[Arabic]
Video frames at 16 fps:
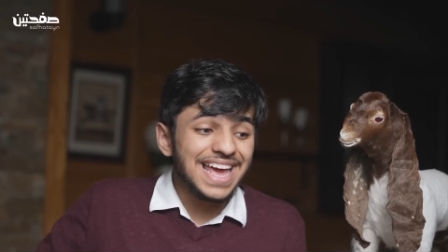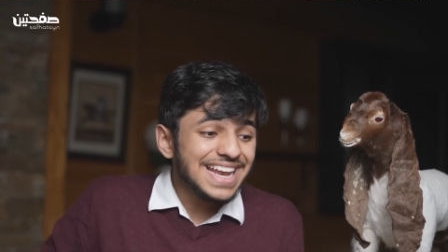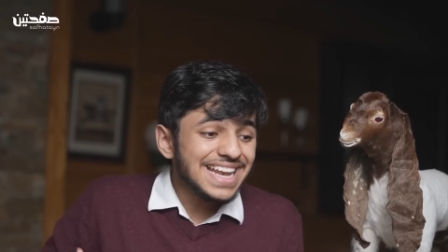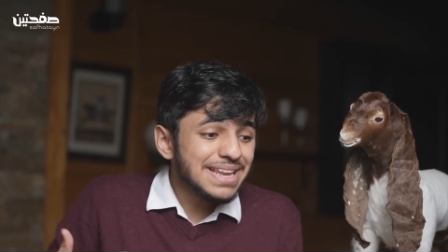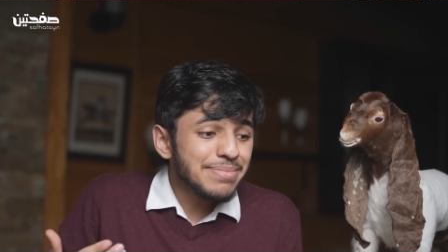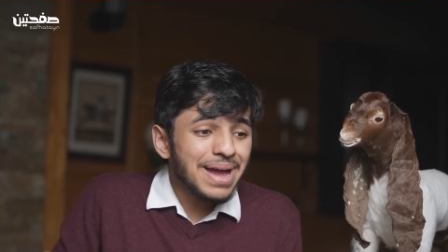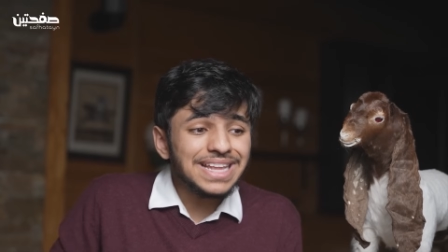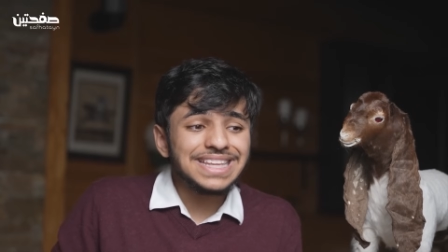
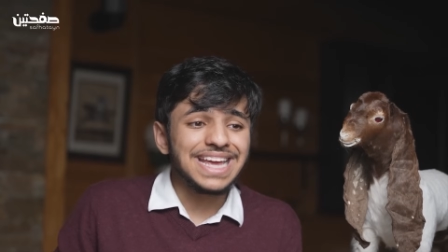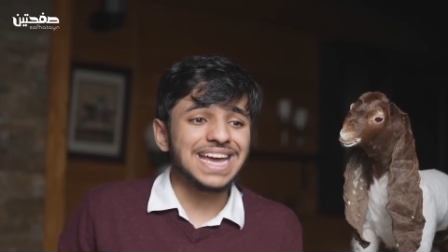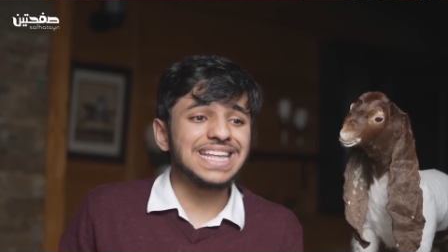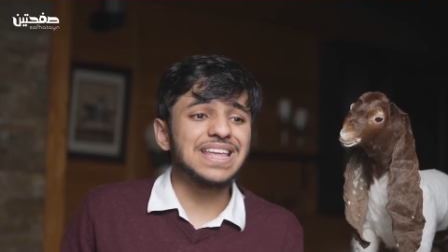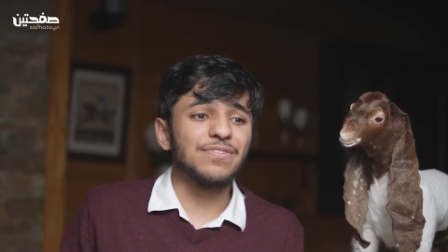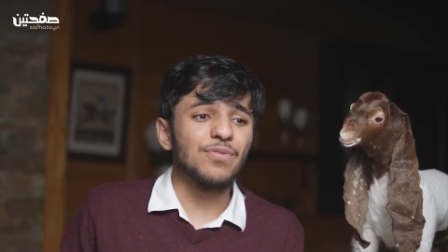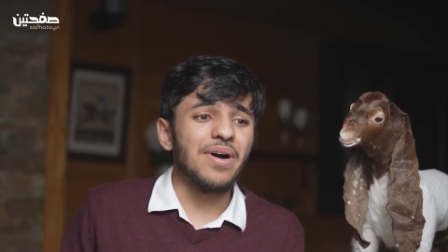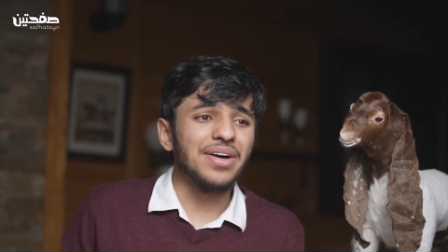لاني ما عندي
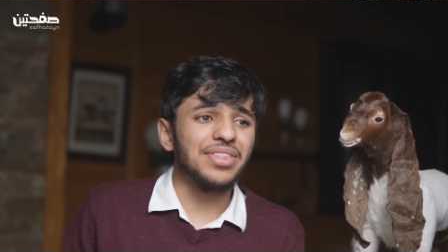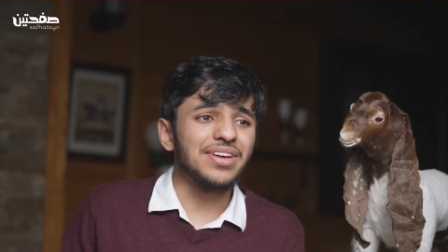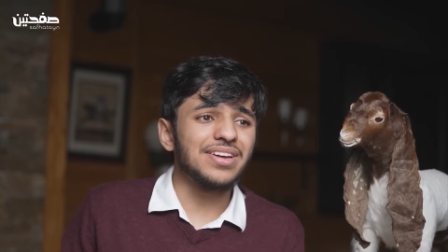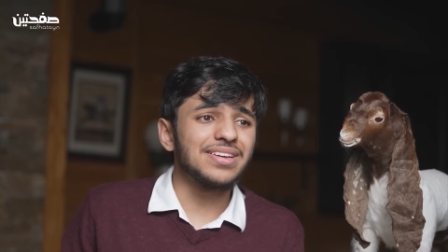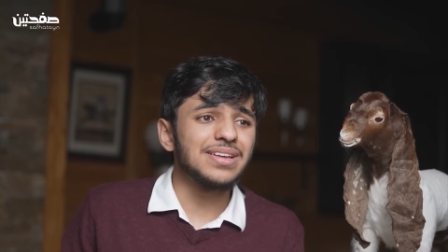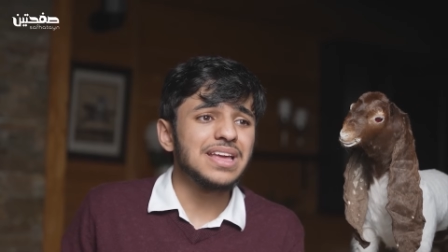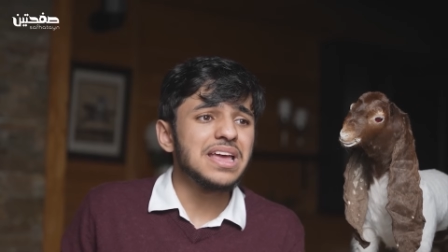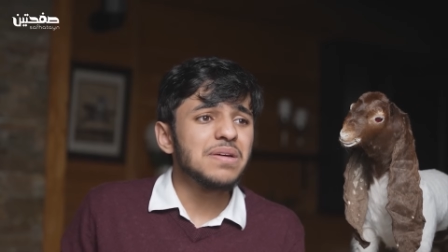هدف
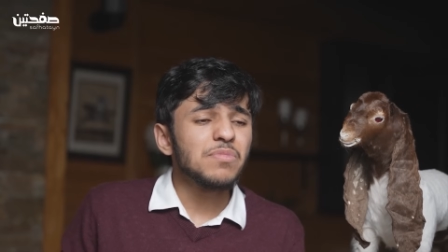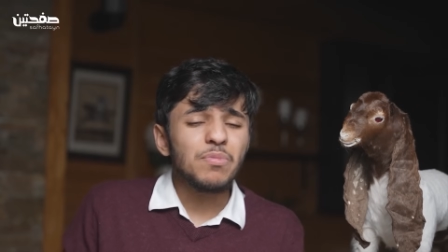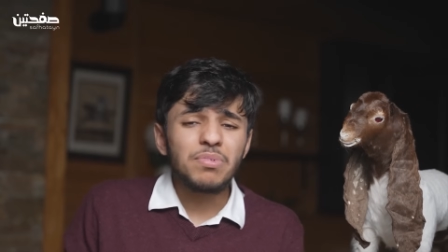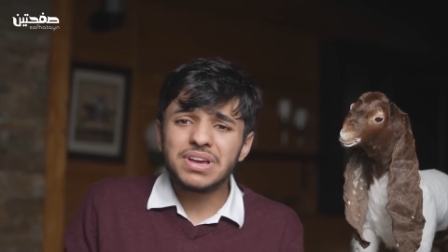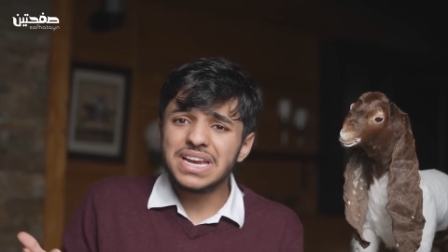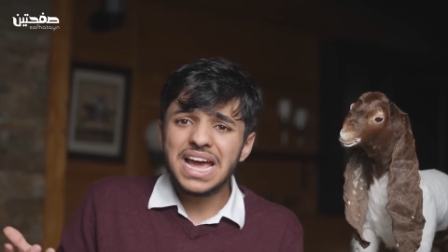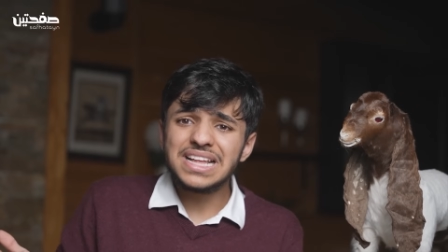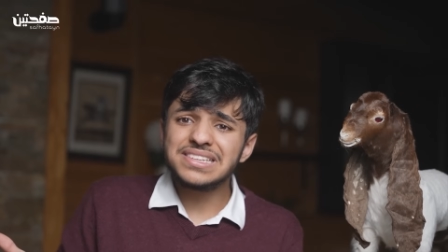واضح
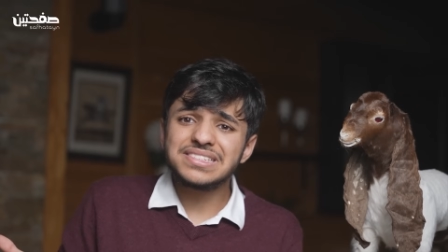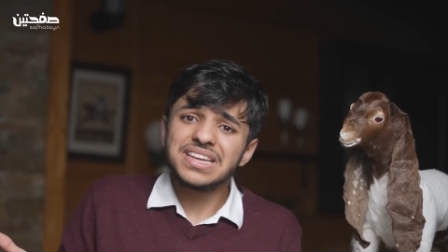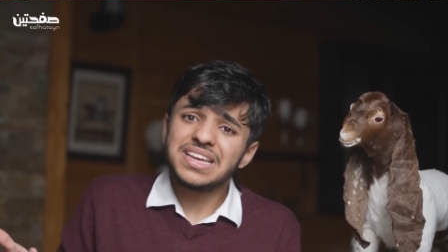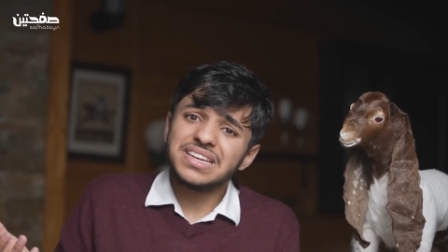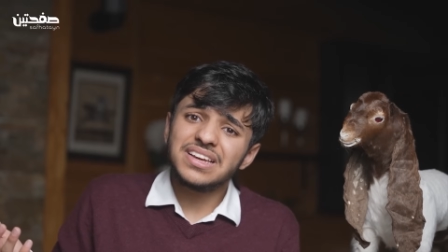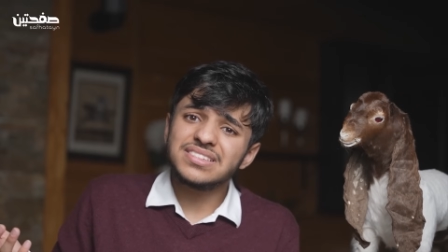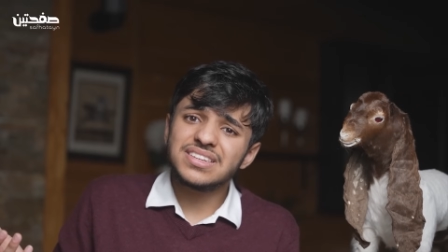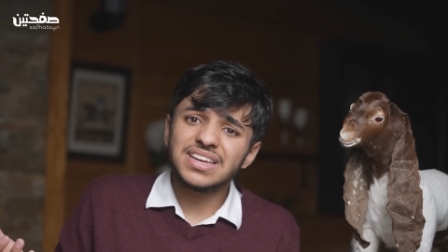ممكن انسى
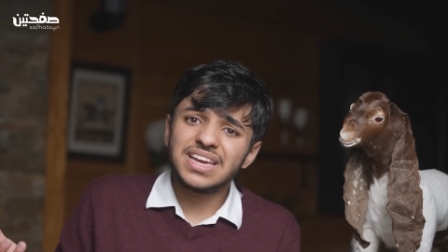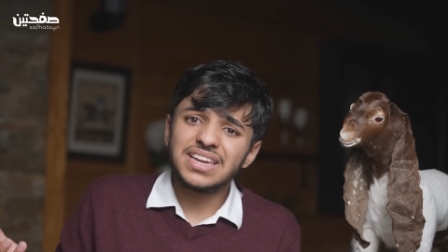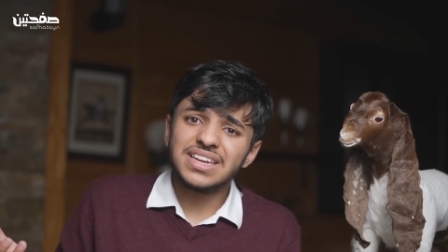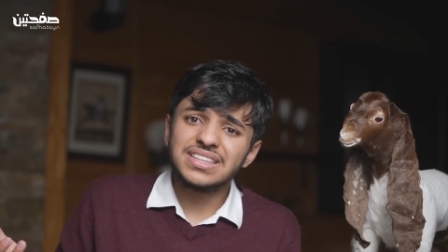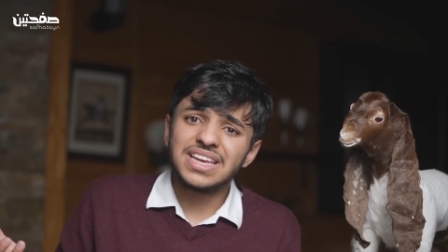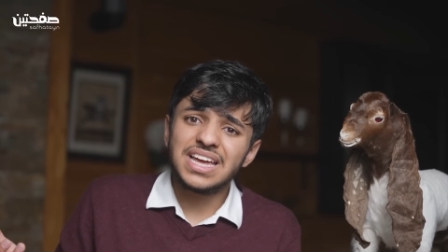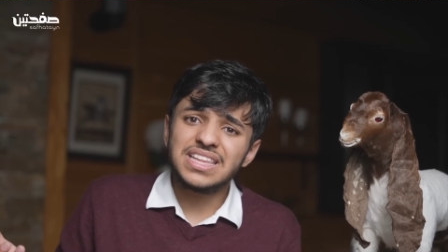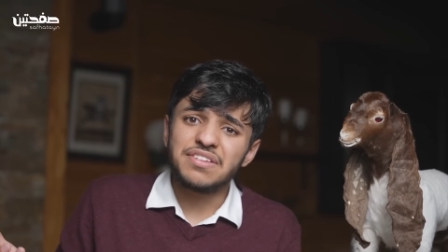اني اصلا كان
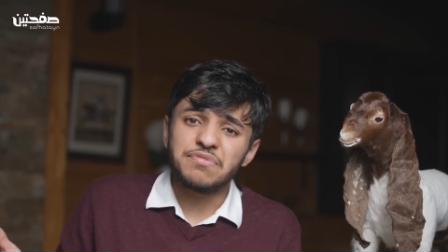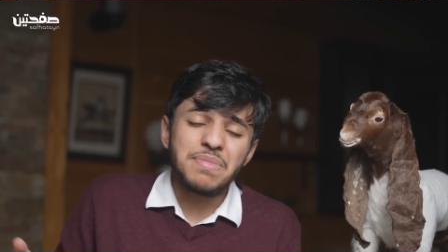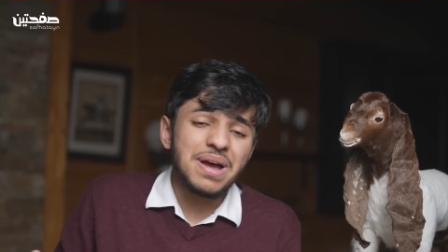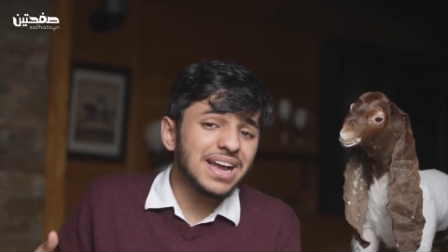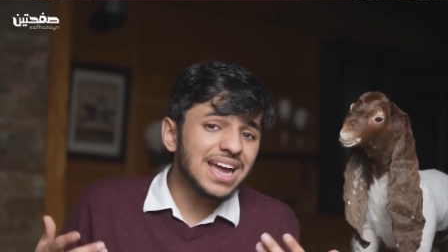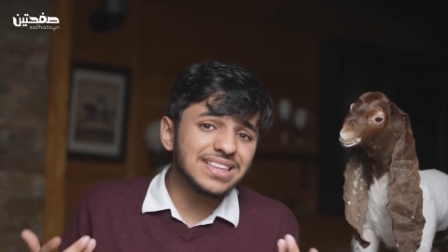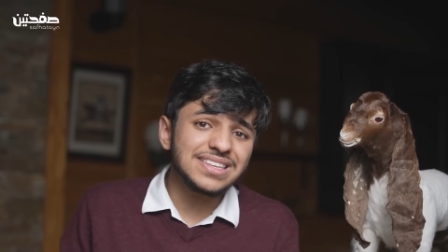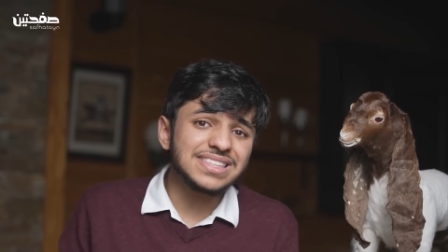عندي هدف ما
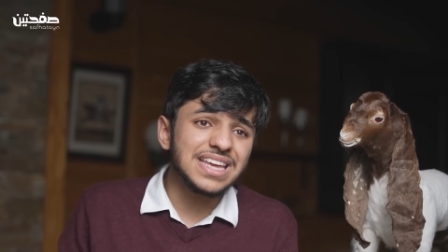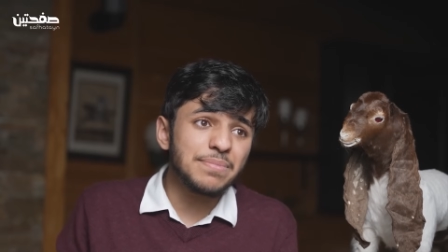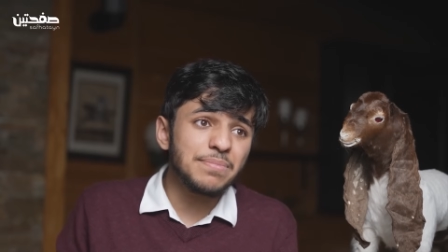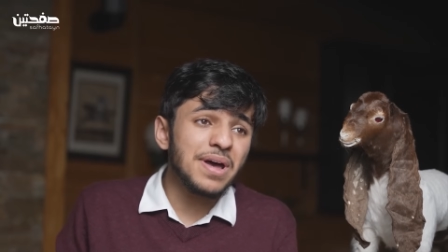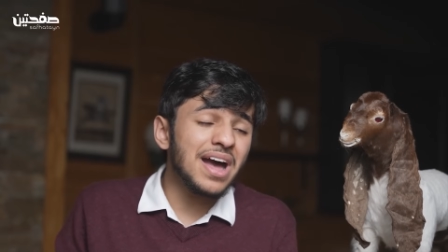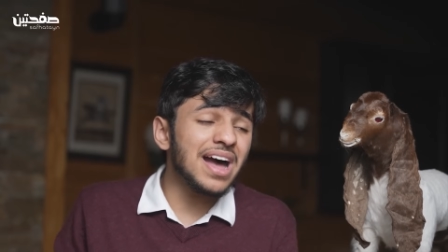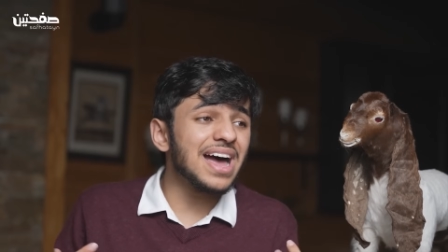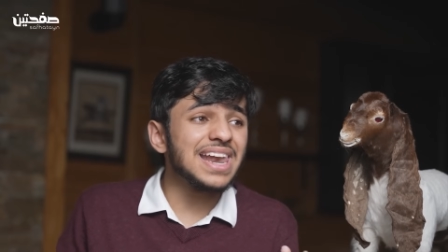قاعد
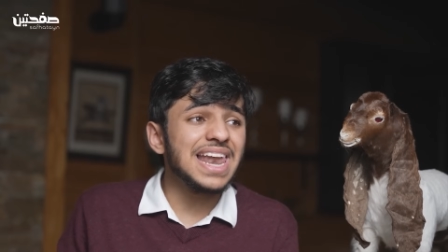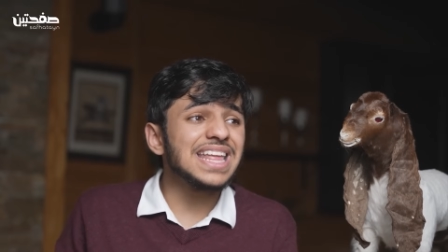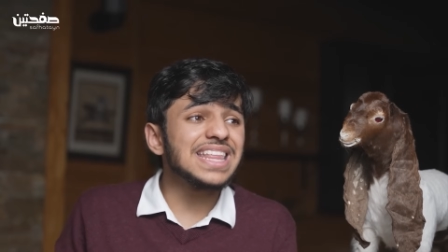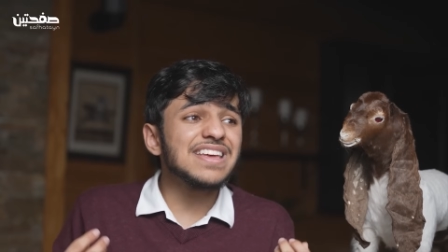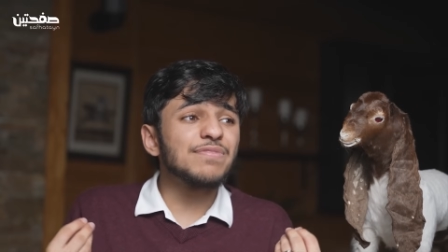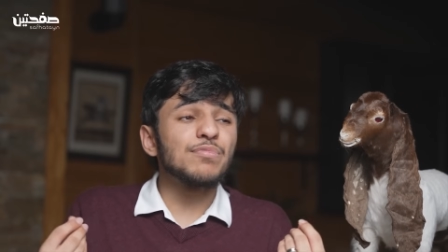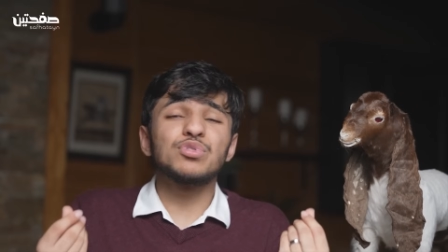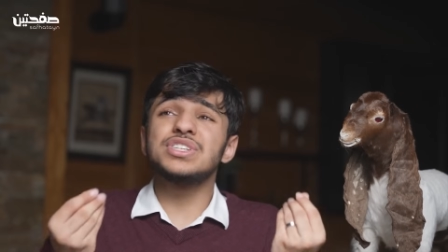اتابعها
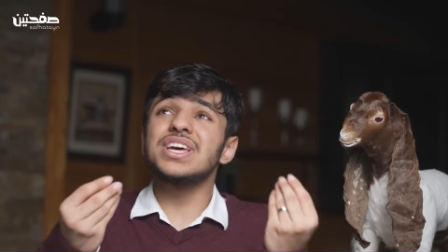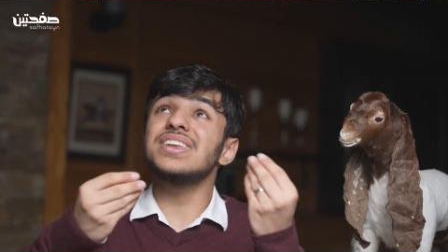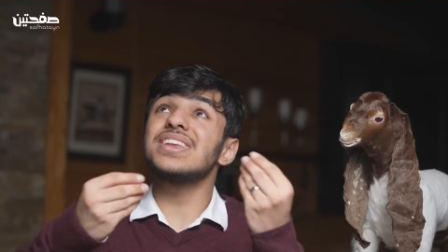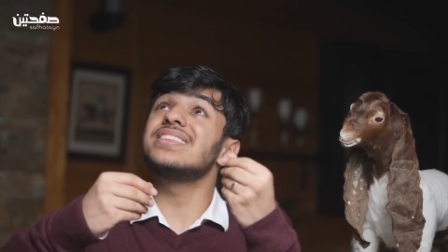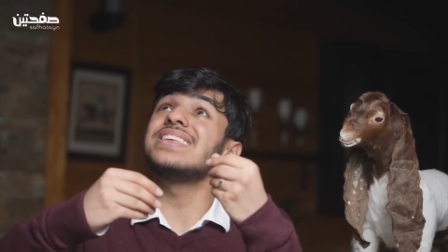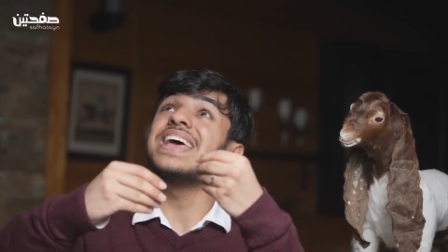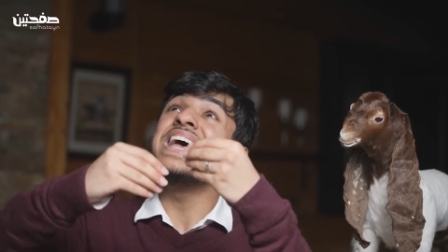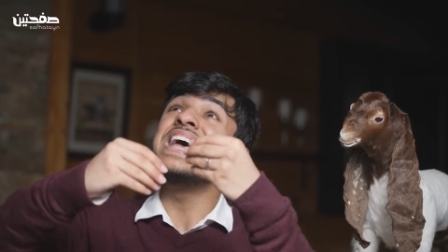الهدف مجرد